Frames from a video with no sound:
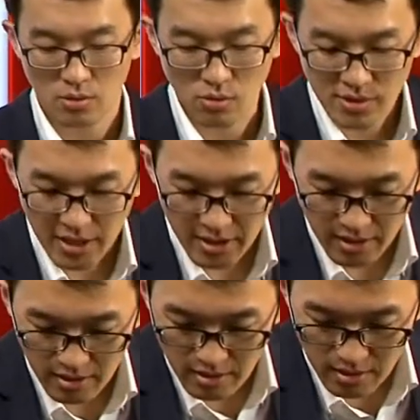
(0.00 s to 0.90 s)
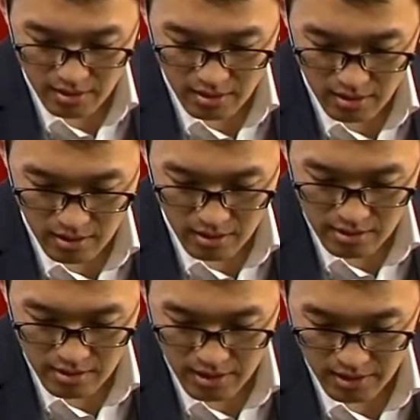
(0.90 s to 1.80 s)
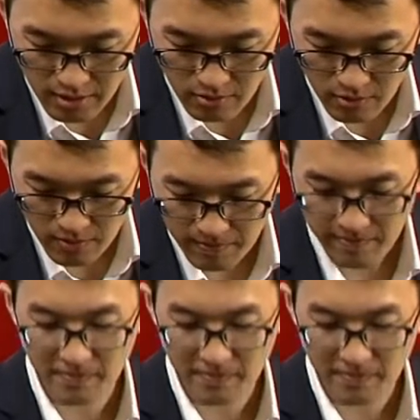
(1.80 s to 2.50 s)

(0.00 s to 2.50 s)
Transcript: 동사는 is가 되겠고